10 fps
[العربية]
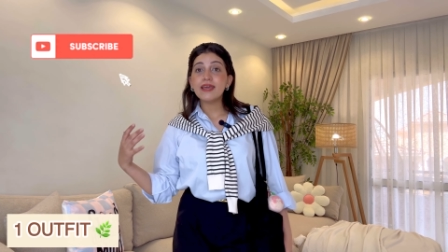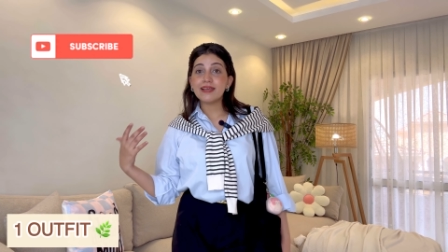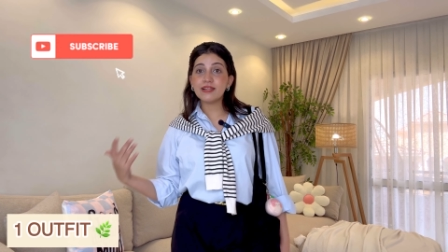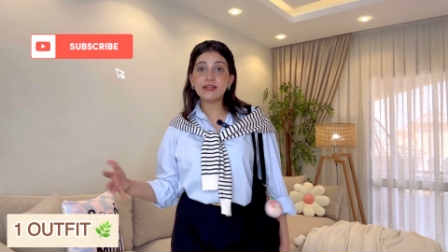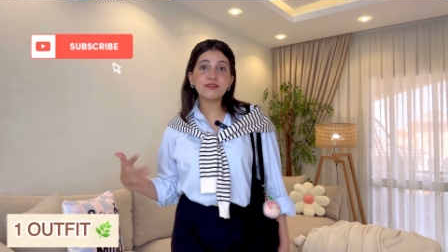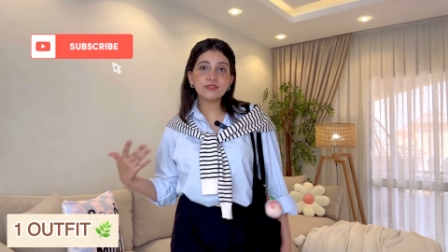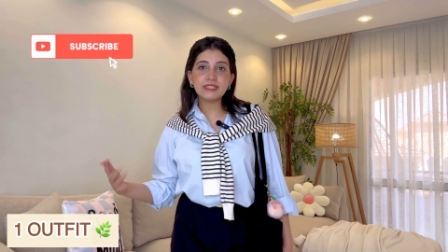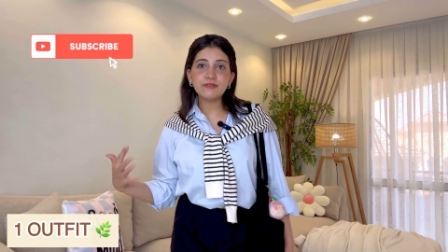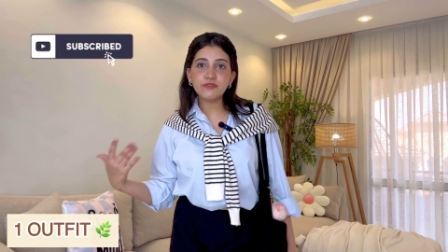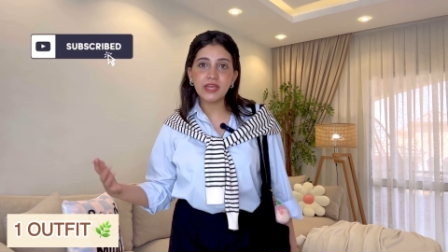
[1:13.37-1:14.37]
آه،
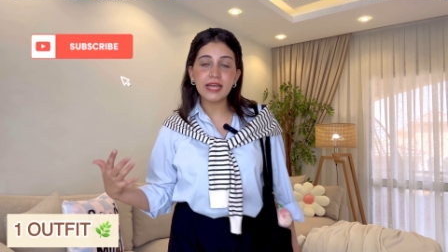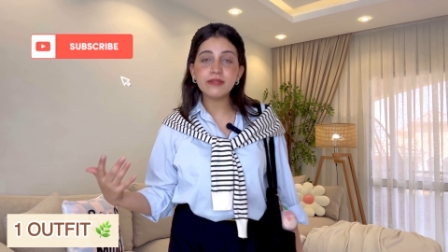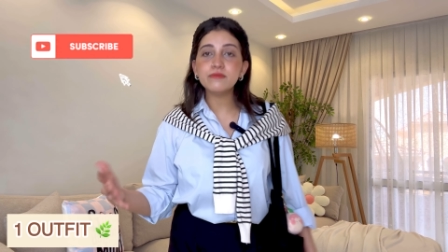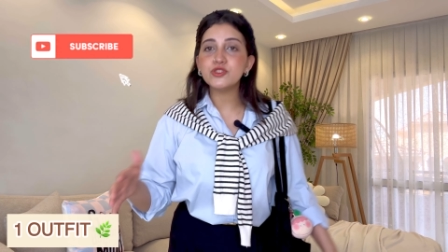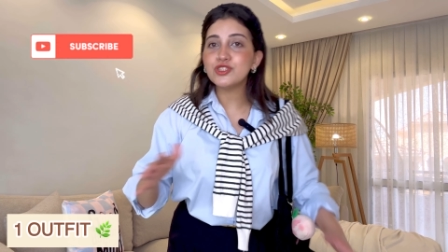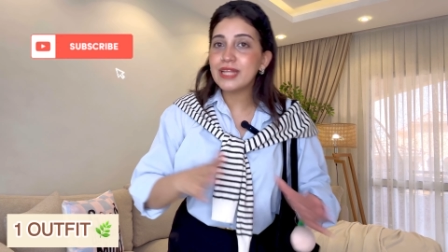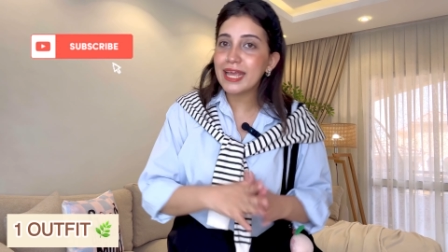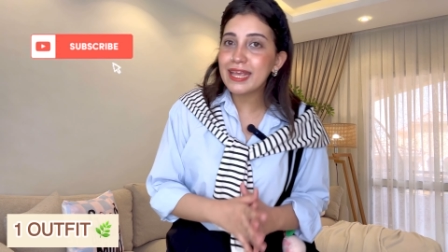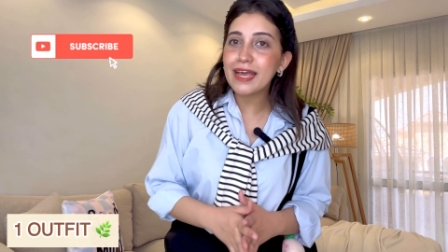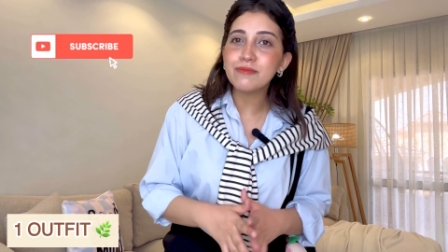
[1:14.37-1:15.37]
لطيف يعني مش
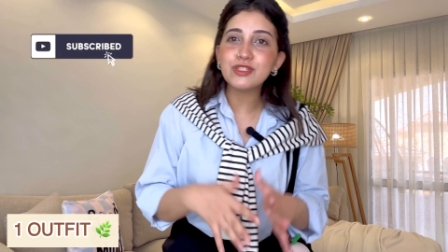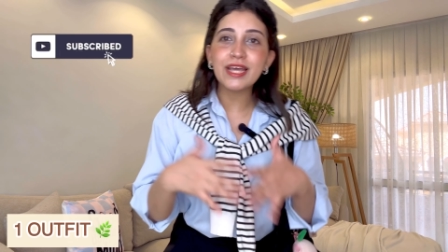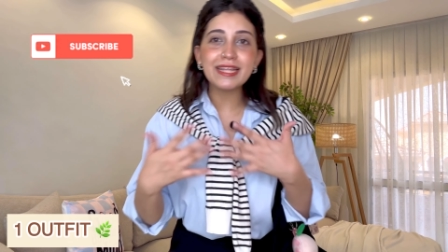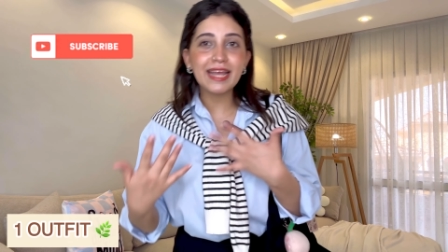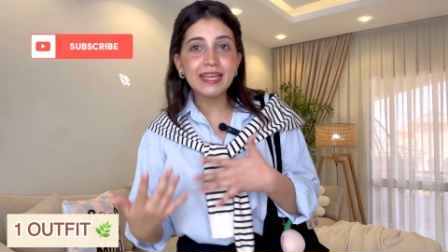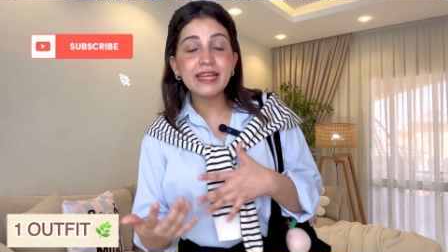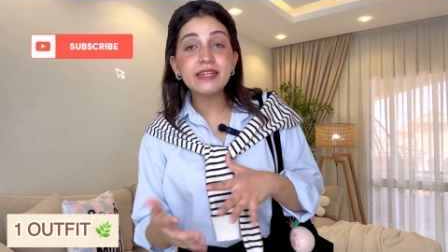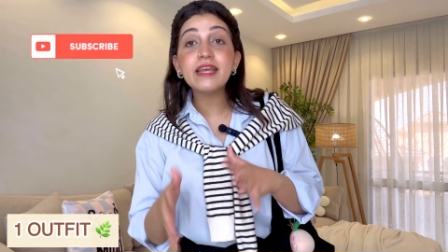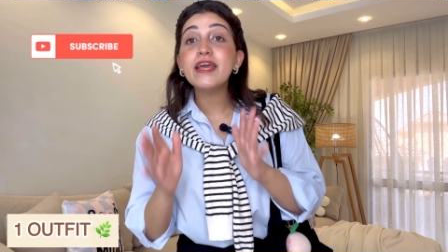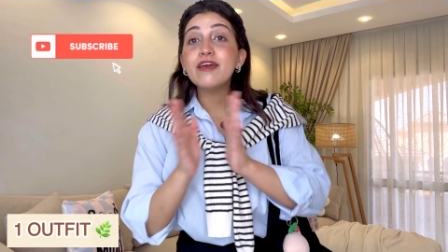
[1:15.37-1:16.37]
ضيق مش
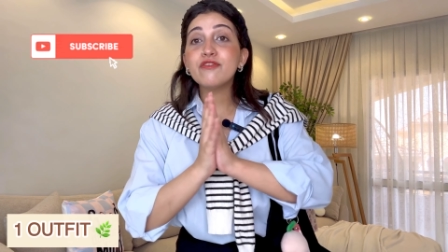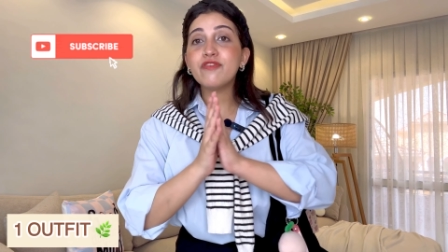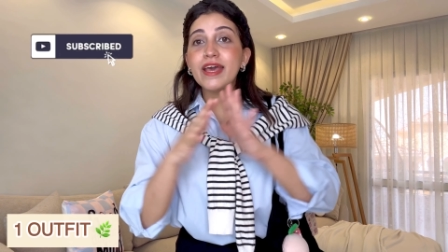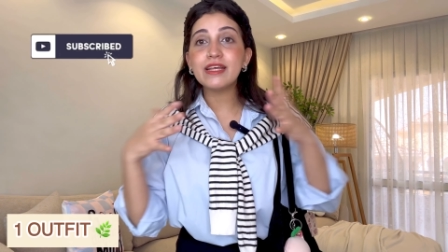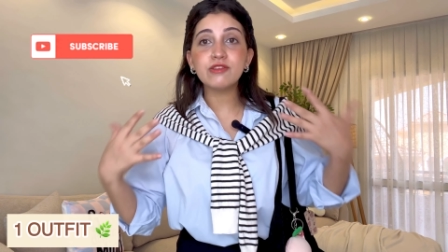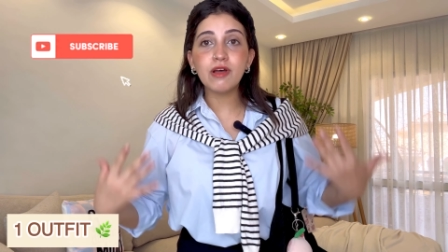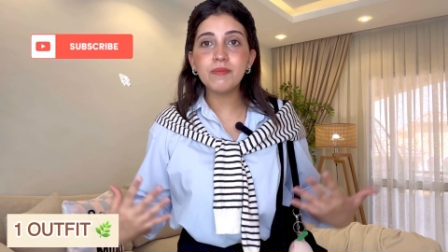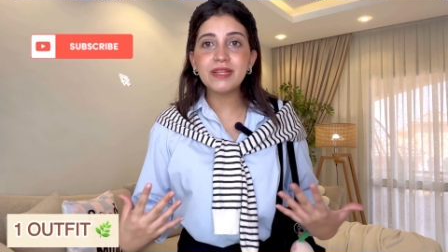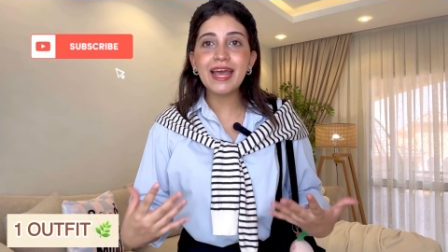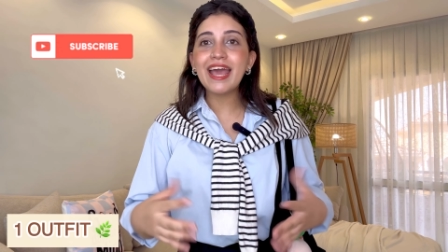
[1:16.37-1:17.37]
هيضايقني
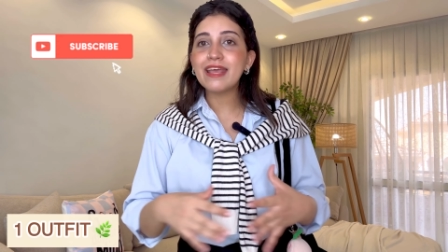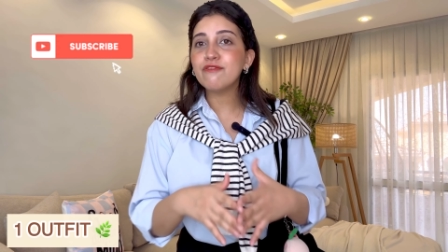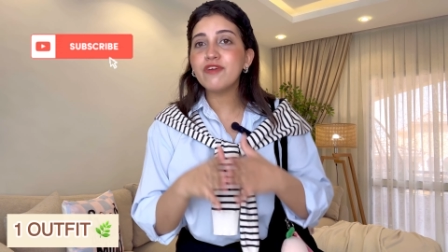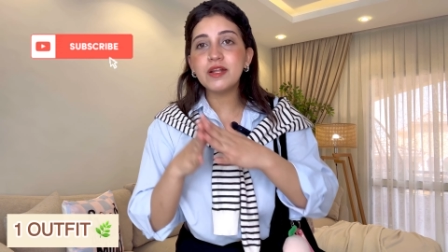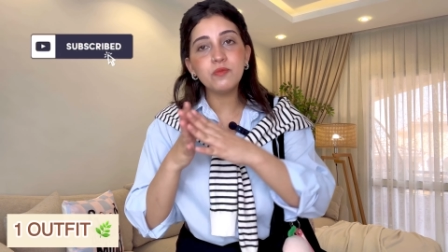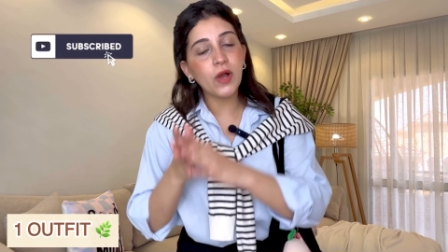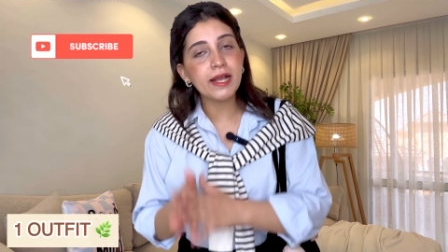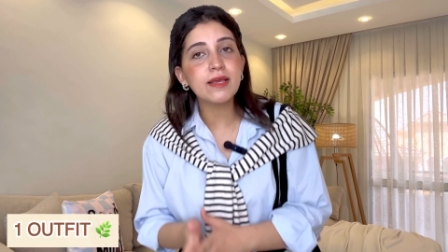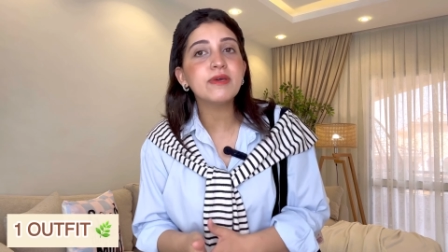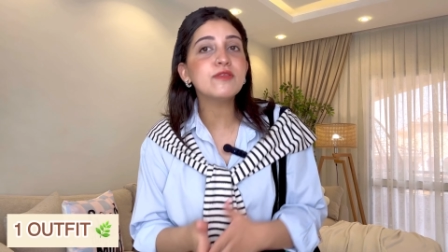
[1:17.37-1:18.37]
فالطقم ده هينفع
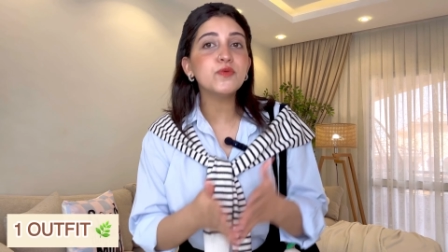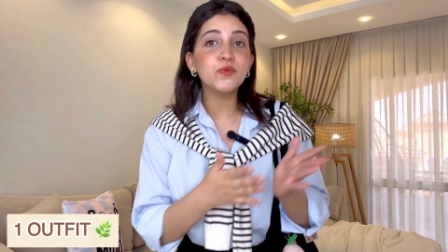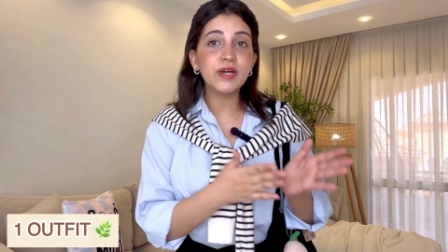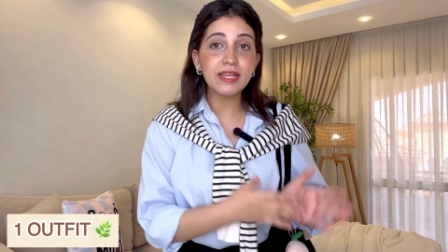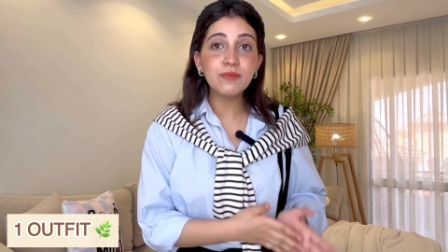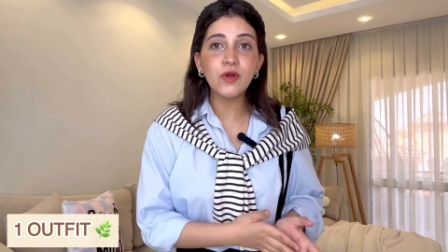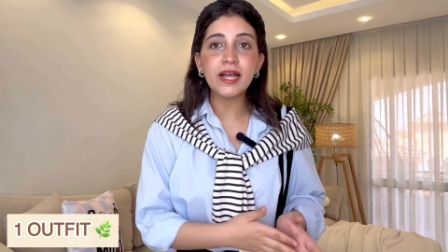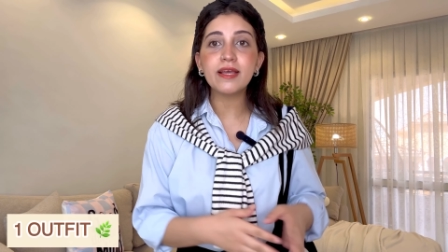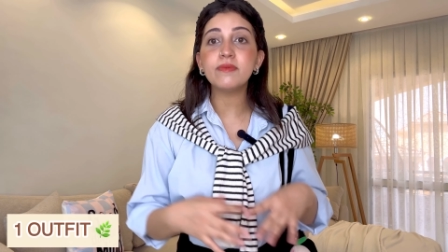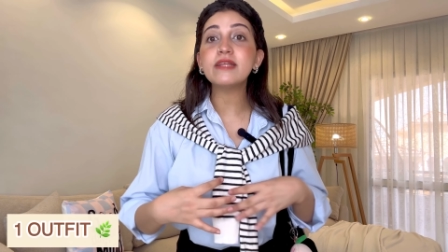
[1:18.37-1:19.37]
للمحجبات وغير
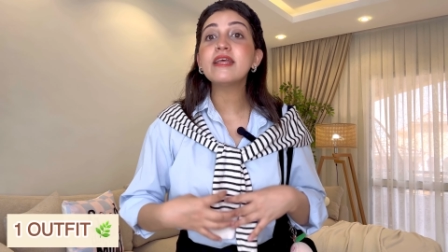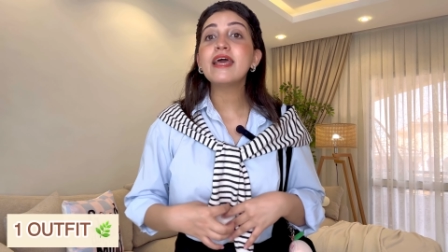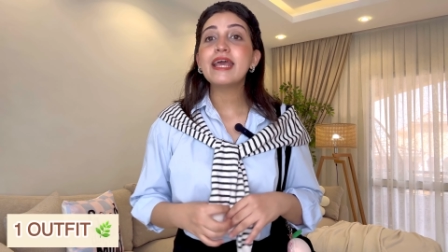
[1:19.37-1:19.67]
المحجبات